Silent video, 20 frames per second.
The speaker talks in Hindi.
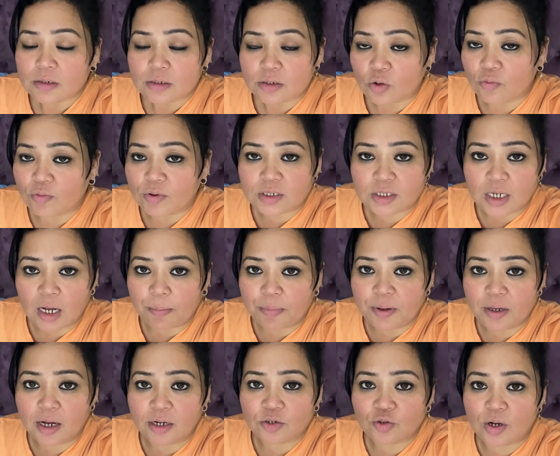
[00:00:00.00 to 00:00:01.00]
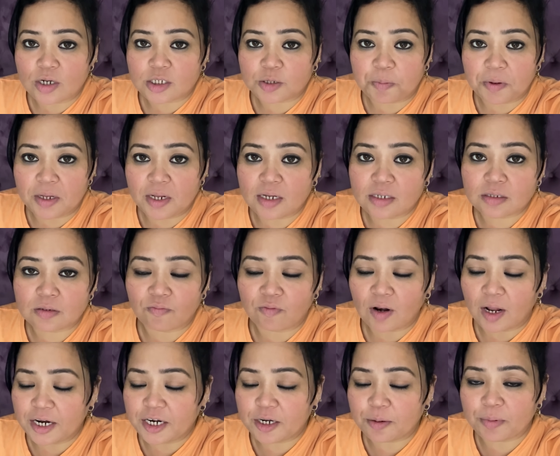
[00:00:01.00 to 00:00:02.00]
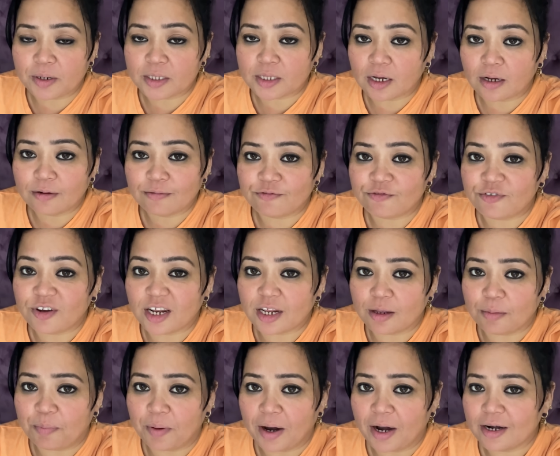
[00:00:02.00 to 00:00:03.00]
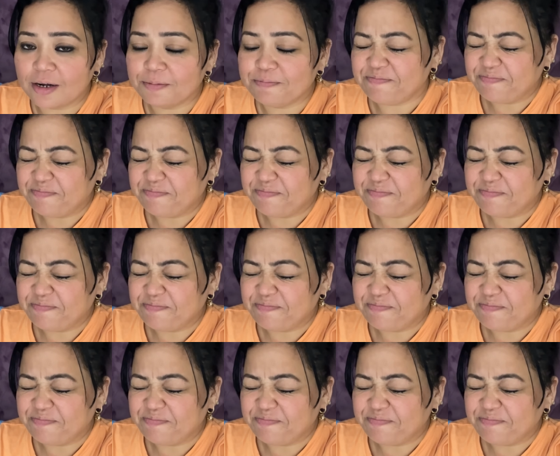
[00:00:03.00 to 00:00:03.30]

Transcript: तो वसाबी का जो एक्सपीरियंस फ्लाइट में था वेरी बैड